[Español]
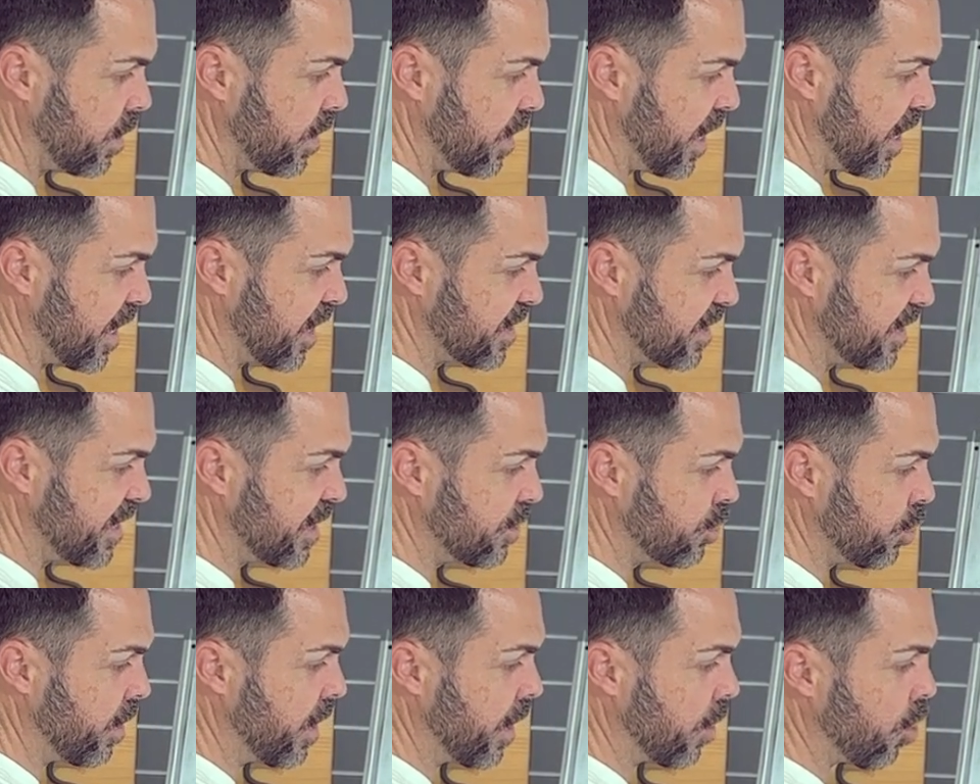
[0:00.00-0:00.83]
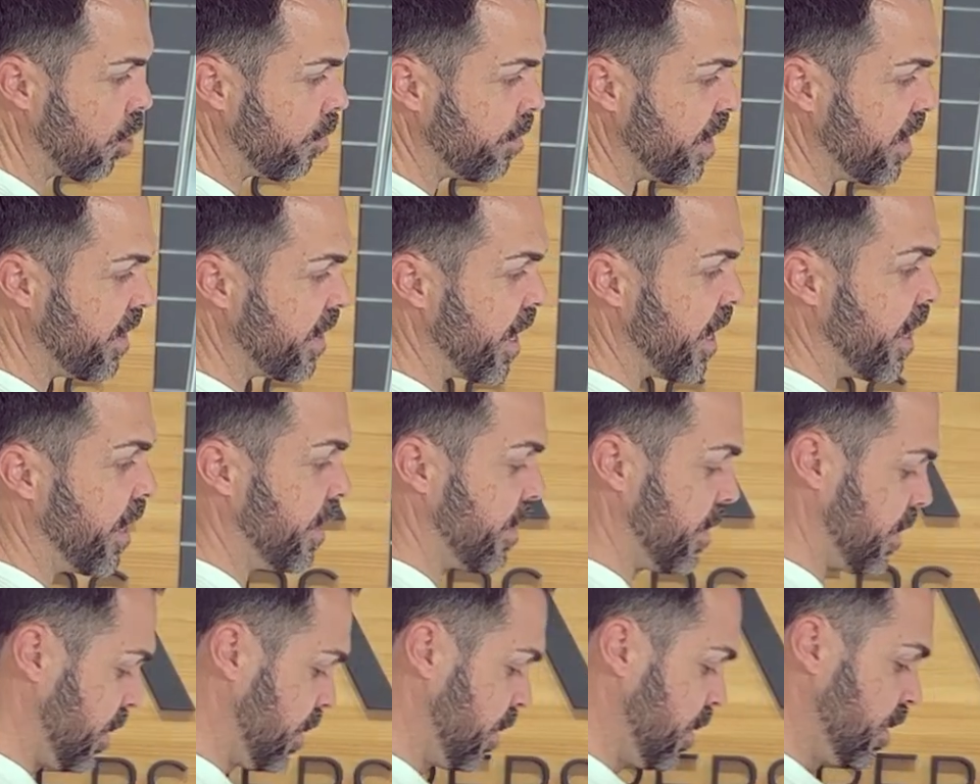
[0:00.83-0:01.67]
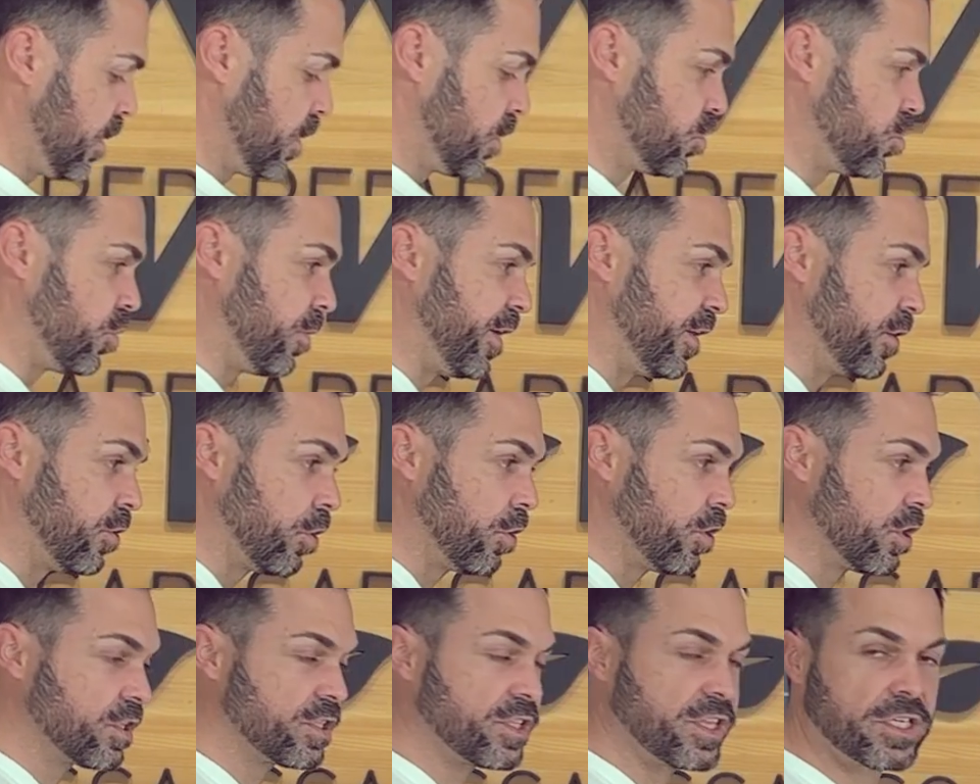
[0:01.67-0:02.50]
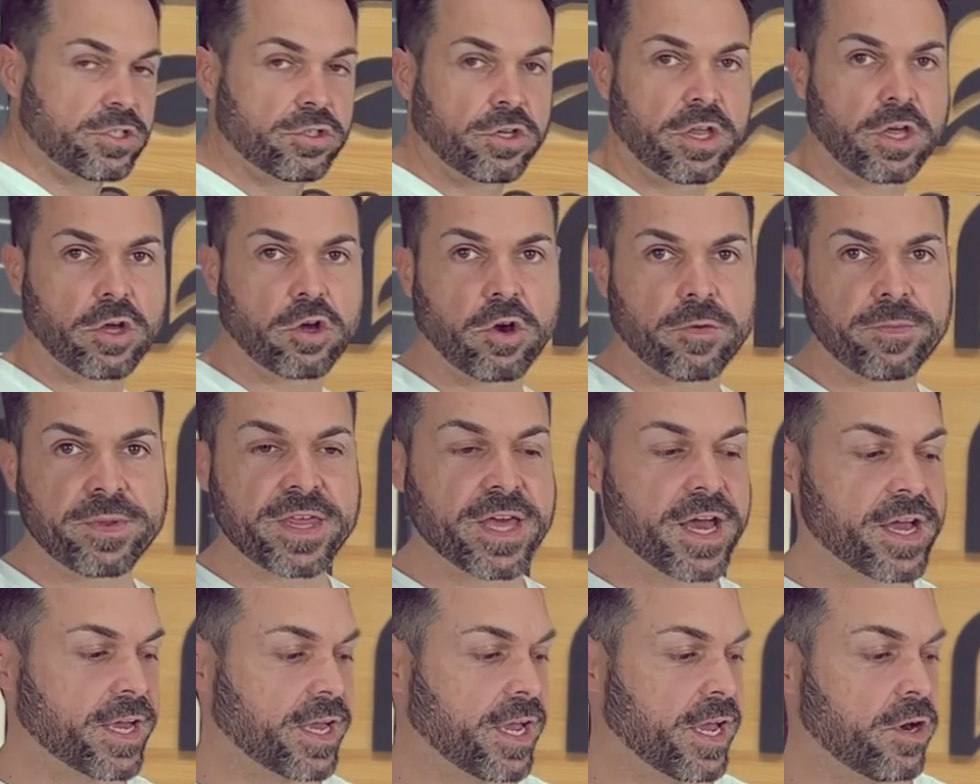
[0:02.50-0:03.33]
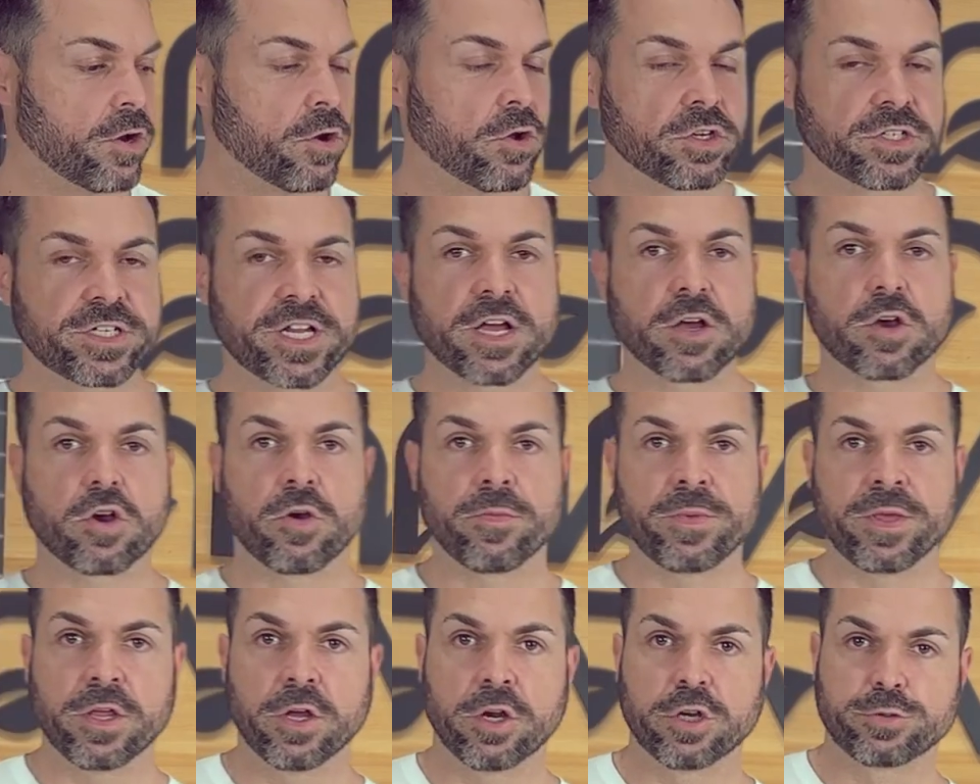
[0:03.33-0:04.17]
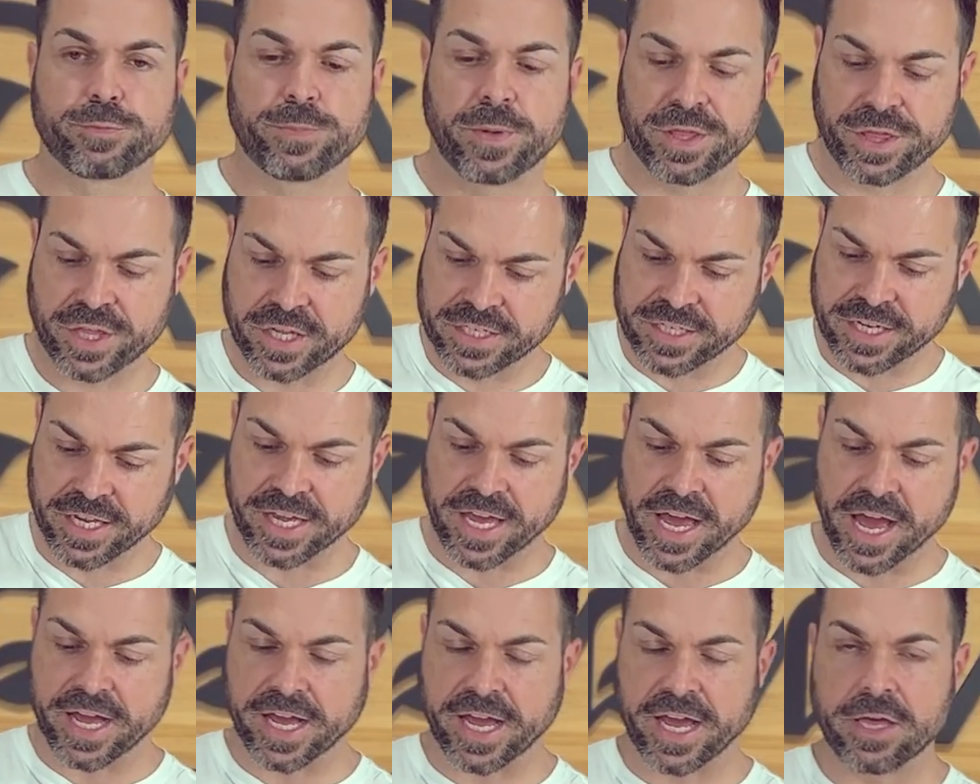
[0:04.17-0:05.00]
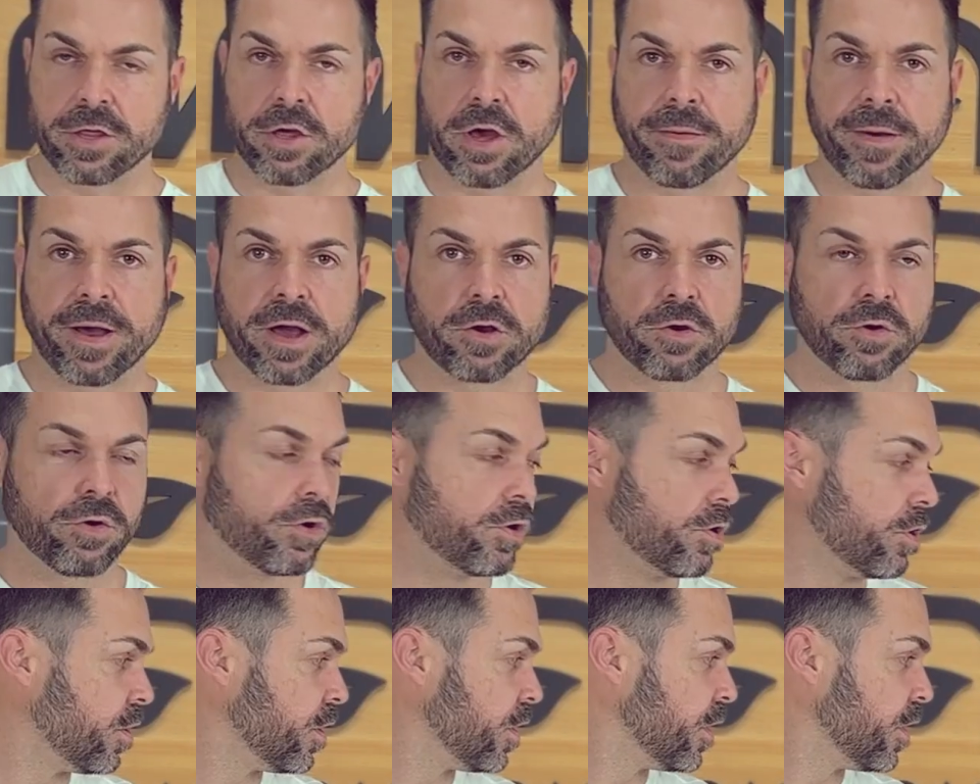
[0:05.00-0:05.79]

Exceso de comida. Sobre todo exceso de comida que no se han comido los peces y que ha caído abajo.